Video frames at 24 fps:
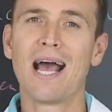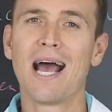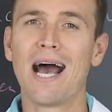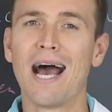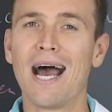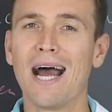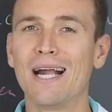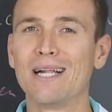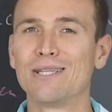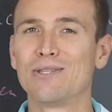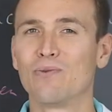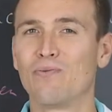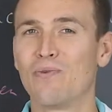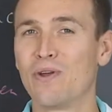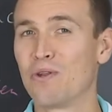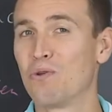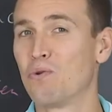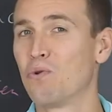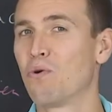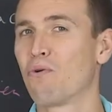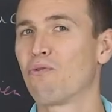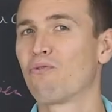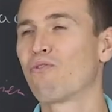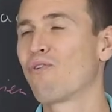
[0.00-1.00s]
Also, wenn
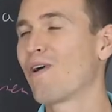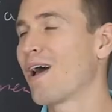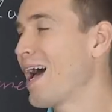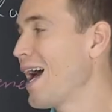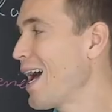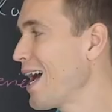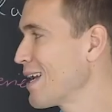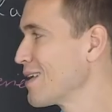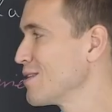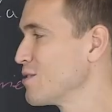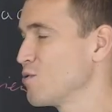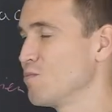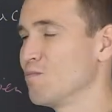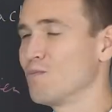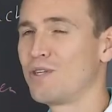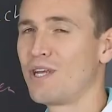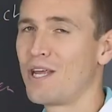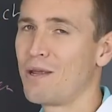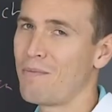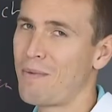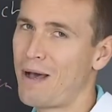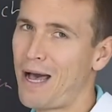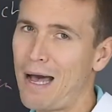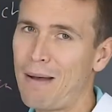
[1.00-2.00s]
du noch Fragen zum
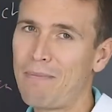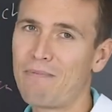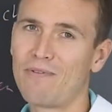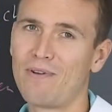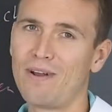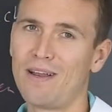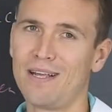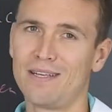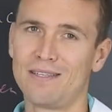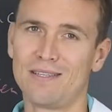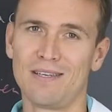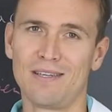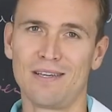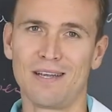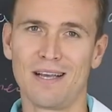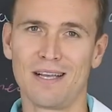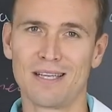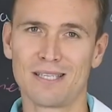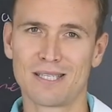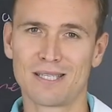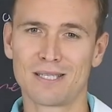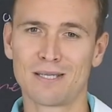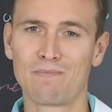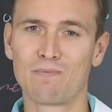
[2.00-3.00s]
Thema Apfelessig
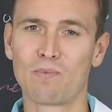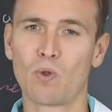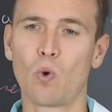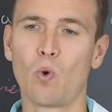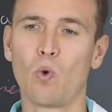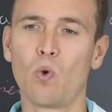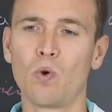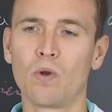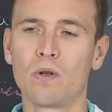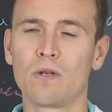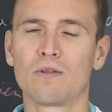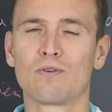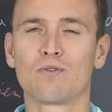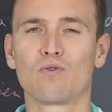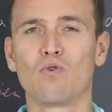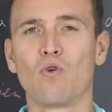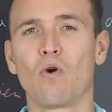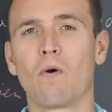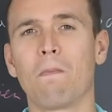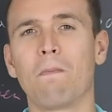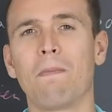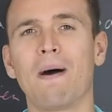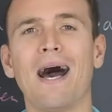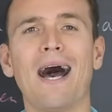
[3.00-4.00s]
hast und
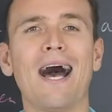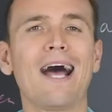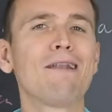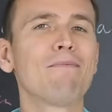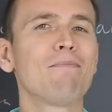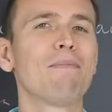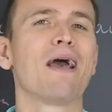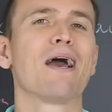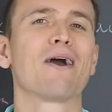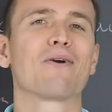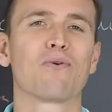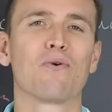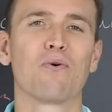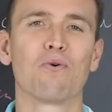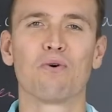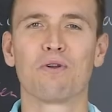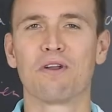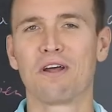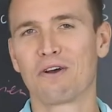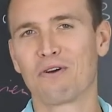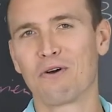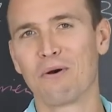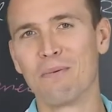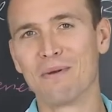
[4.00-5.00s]
noch ein paar Anmerkungen
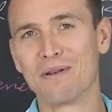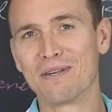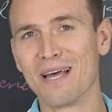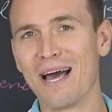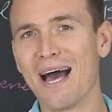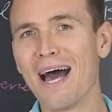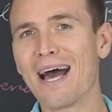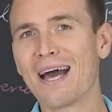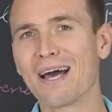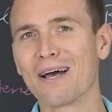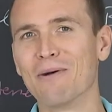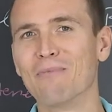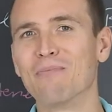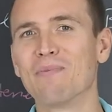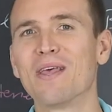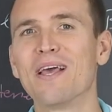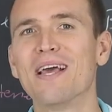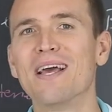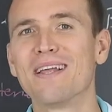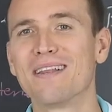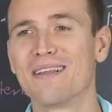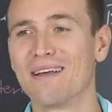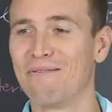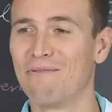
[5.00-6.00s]
oder Kommentare,
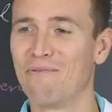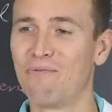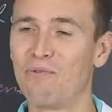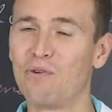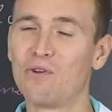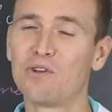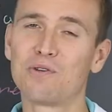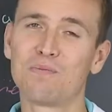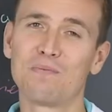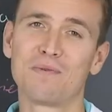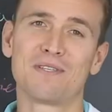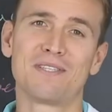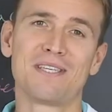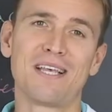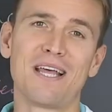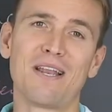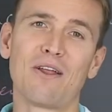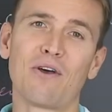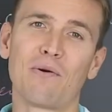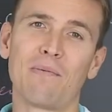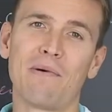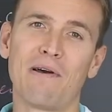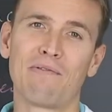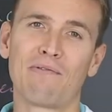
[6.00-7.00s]
dann würde ich mich sehr
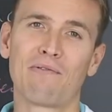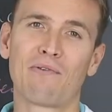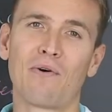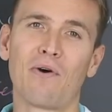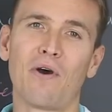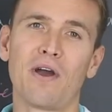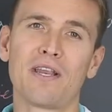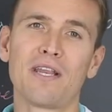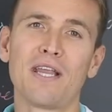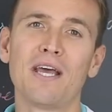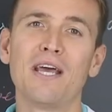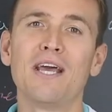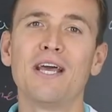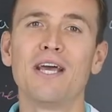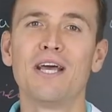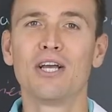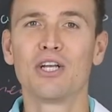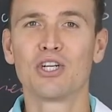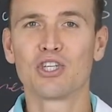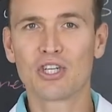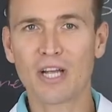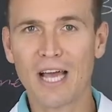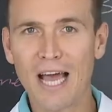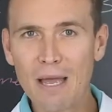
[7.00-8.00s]
darüber freuen.
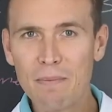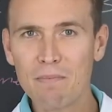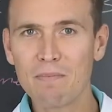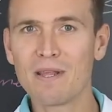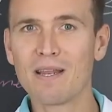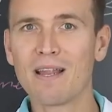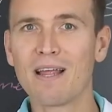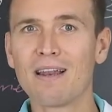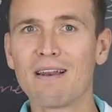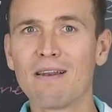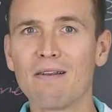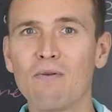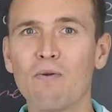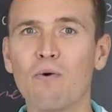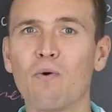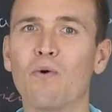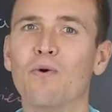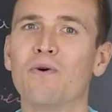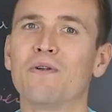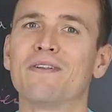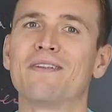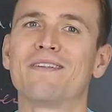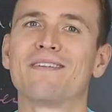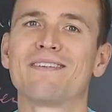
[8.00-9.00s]
Schreib mir dann
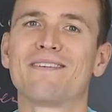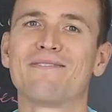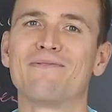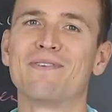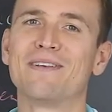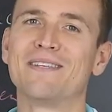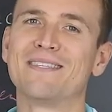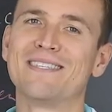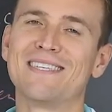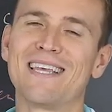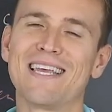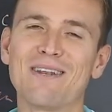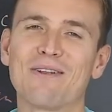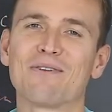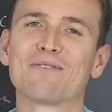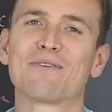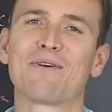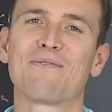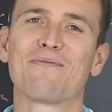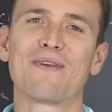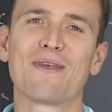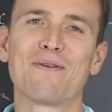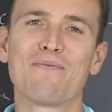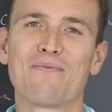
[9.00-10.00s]
und wir sehen uns
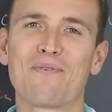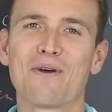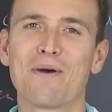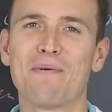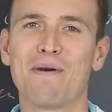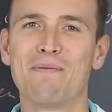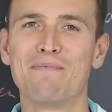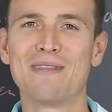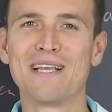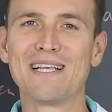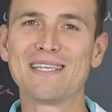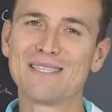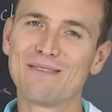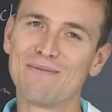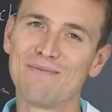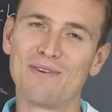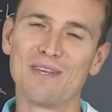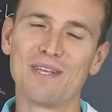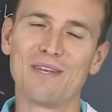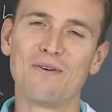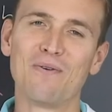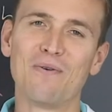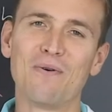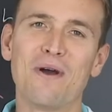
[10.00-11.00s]
auf jeden Fall beim nächsten
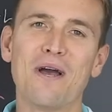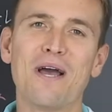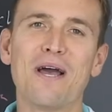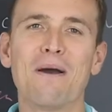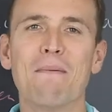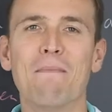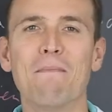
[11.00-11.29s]
Video.